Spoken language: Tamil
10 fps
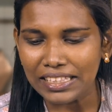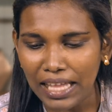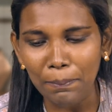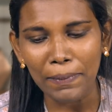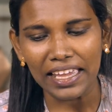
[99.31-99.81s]

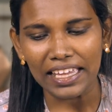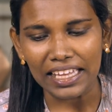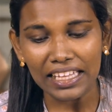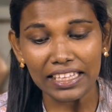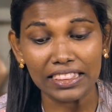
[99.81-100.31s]
நம்மை
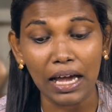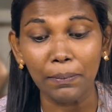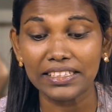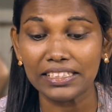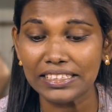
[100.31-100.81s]

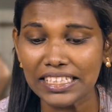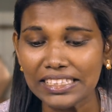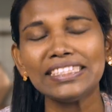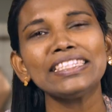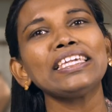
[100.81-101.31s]
தமது
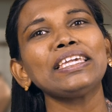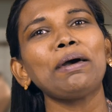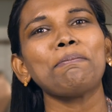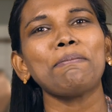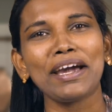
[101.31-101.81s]
நித்திய
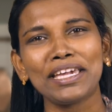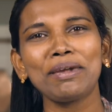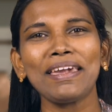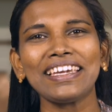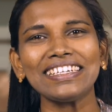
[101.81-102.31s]

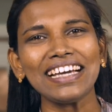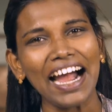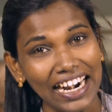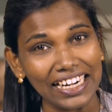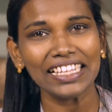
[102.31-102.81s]
மகிமைக்கு
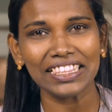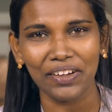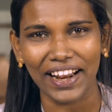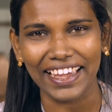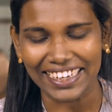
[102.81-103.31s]

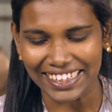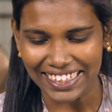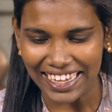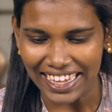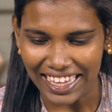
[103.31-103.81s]
அழைத்தவராயிருக்கிற